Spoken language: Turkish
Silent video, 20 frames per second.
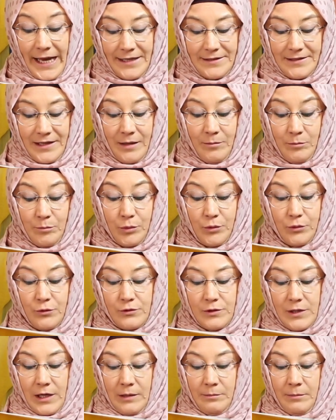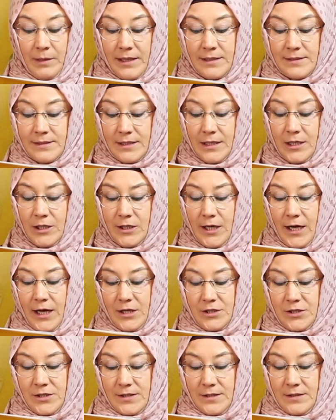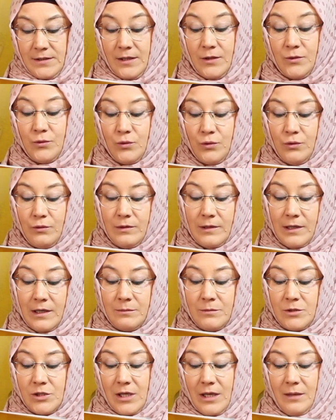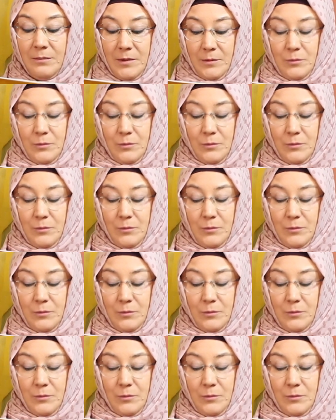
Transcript: Erdem bu güzel manzara karşısında duygulanmış ama